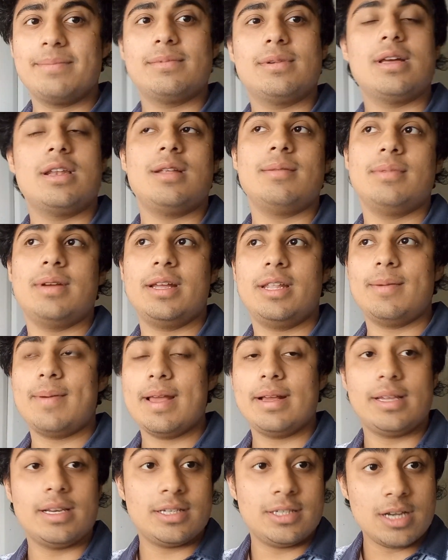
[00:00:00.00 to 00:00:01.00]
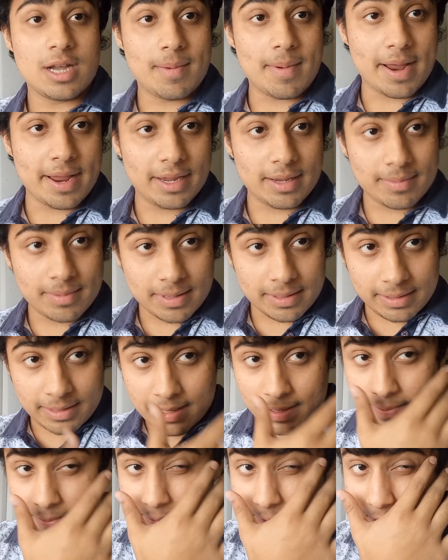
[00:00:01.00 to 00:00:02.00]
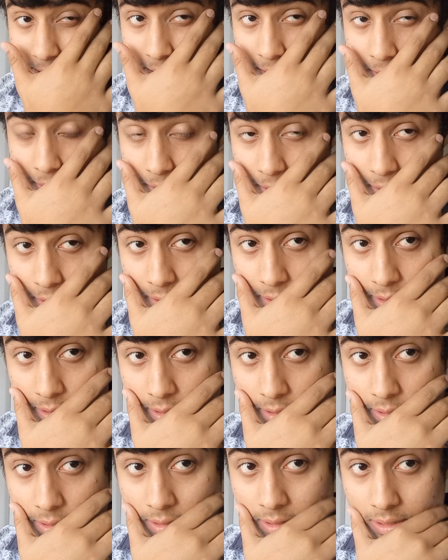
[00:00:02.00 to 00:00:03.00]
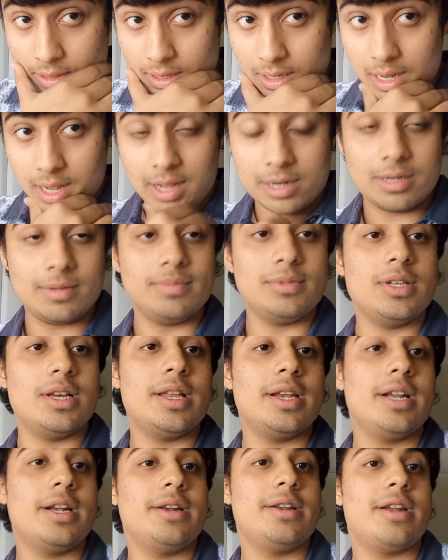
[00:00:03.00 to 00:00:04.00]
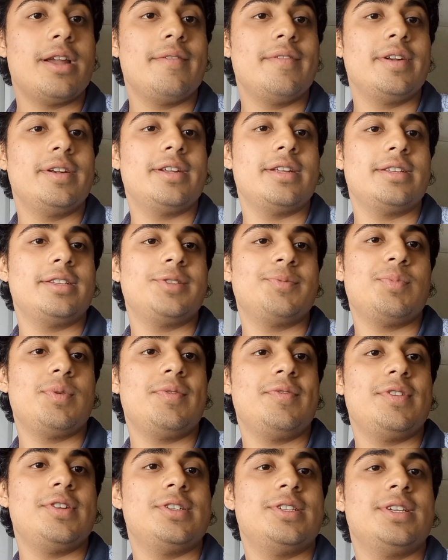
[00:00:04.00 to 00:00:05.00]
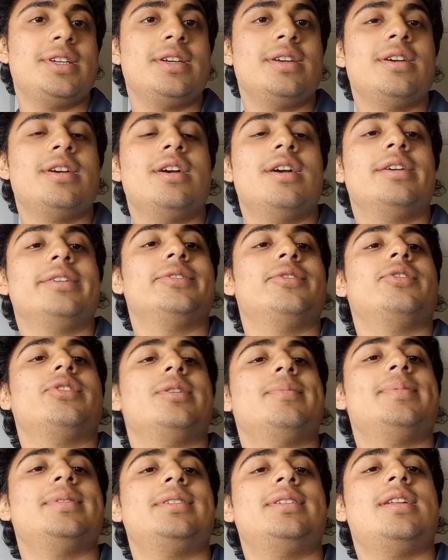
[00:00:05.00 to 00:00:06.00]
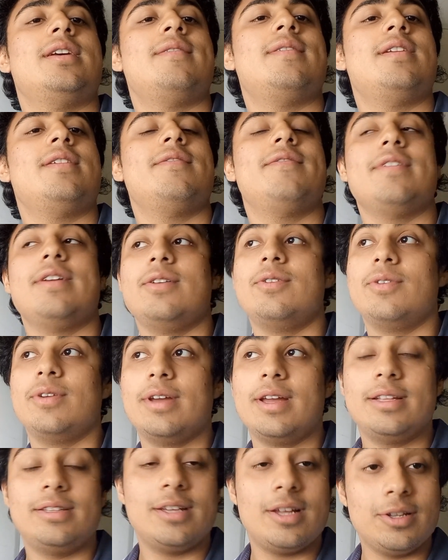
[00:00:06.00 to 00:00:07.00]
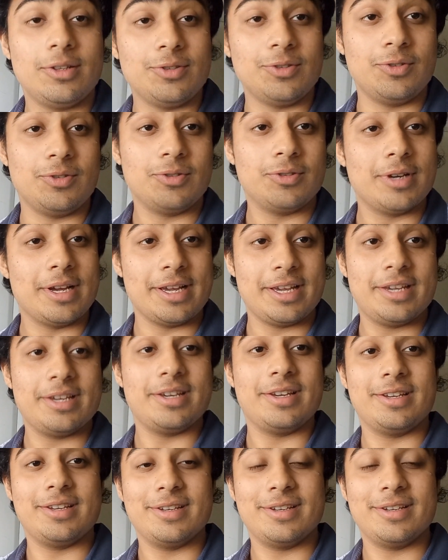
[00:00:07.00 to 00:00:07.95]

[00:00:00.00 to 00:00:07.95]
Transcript: कल हम गए थे भाई कृष्णा भाई के बर्थडे पे और आज हम जा रहे हैं ड्राइविंग टेस्ट पे फिर से क्योंकि पिछला वाला फेल हो गया था तो कहीं